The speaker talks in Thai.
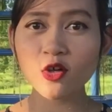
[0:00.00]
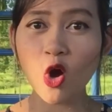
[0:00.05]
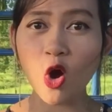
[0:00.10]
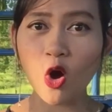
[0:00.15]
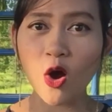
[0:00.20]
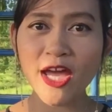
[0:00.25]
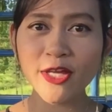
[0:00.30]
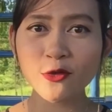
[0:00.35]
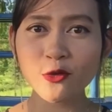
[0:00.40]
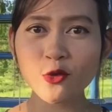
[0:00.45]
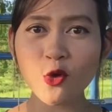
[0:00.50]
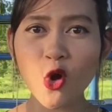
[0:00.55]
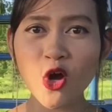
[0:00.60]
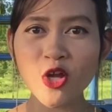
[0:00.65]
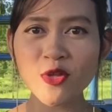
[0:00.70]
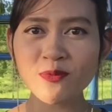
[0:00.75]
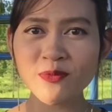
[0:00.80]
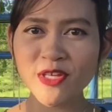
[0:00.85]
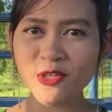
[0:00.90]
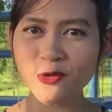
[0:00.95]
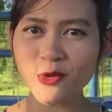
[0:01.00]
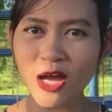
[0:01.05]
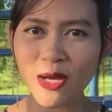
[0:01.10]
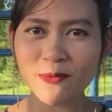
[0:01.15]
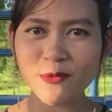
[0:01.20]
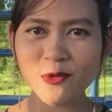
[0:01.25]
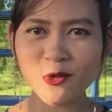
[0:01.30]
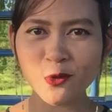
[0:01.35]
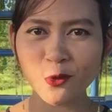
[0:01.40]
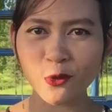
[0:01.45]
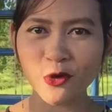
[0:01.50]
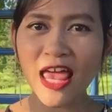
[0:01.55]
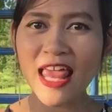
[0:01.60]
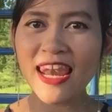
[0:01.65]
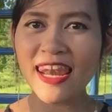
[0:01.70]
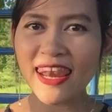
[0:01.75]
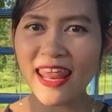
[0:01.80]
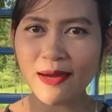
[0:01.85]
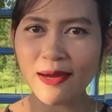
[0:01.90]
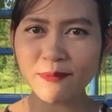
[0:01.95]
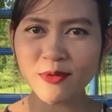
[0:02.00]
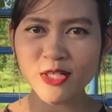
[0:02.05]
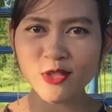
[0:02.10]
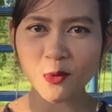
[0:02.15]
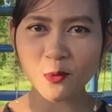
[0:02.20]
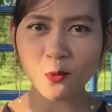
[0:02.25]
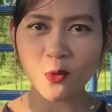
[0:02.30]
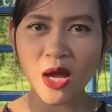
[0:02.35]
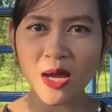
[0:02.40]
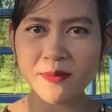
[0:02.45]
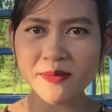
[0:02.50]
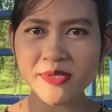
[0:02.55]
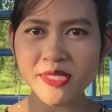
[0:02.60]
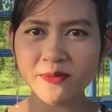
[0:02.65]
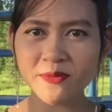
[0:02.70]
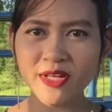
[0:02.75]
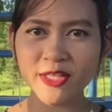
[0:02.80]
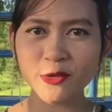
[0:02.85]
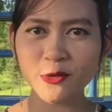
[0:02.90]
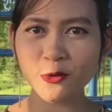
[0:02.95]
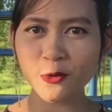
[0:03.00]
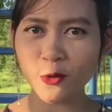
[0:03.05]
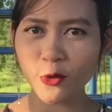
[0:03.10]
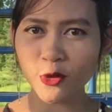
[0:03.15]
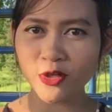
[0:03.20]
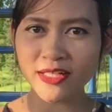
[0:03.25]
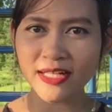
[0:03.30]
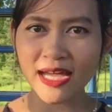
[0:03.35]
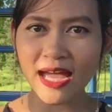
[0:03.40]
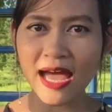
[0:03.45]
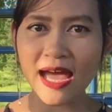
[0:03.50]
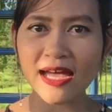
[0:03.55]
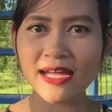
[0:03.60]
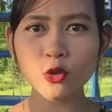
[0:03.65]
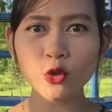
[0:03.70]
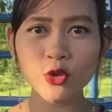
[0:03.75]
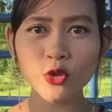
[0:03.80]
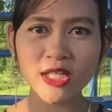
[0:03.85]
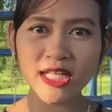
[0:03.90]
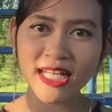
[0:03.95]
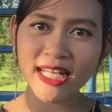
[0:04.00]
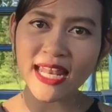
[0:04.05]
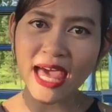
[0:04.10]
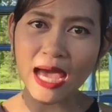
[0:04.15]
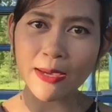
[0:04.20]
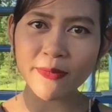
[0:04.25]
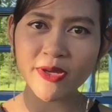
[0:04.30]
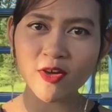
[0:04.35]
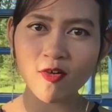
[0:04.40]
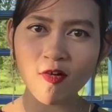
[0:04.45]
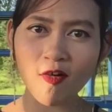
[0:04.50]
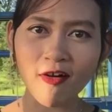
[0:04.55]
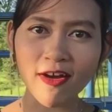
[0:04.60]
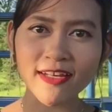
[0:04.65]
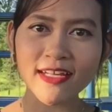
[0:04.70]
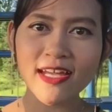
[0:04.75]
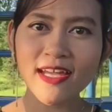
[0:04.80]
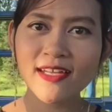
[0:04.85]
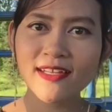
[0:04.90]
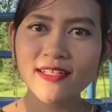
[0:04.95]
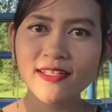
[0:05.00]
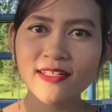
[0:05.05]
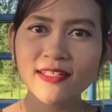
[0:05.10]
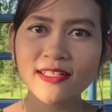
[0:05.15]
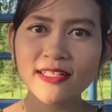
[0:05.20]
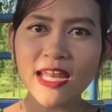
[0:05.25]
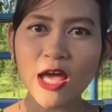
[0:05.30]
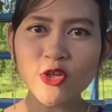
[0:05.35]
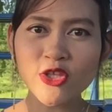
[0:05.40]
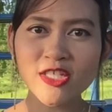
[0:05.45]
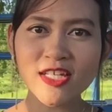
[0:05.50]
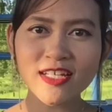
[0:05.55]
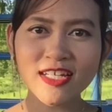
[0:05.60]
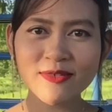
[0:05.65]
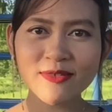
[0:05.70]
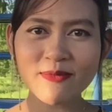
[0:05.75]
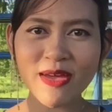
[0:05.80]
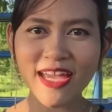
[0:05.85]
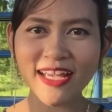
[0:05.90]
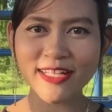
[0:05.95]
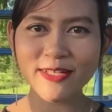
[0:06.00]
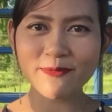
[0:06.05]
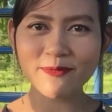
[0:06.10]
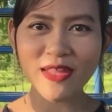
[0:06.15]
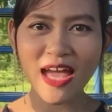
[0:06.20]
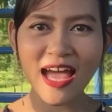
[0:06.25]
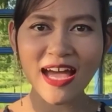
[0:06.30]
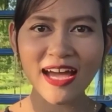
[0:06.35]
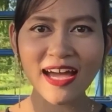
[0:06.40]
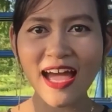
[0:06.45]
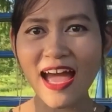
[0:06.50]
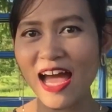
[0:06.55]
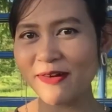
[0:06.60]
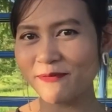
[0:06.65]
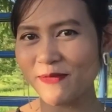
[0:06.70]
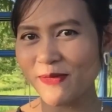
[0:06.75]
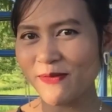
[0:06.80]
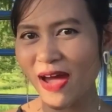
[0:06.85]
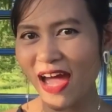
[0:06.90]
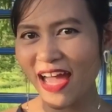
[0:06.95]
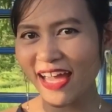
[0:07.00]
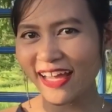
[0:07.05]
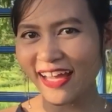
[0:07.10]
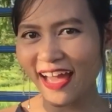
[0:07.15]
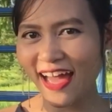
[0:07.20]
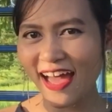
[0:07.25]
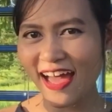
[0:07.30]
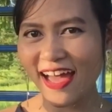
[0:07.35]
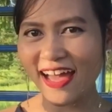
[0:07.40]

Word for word: ขอให้ทุกคนมีความสุข และประสบความสำเร็จทุกคนนะคะทุลีลาไปก่อน แล้วเจอกันใหม่คลิปหน้าค่ะ บ๊ายบายค่ะ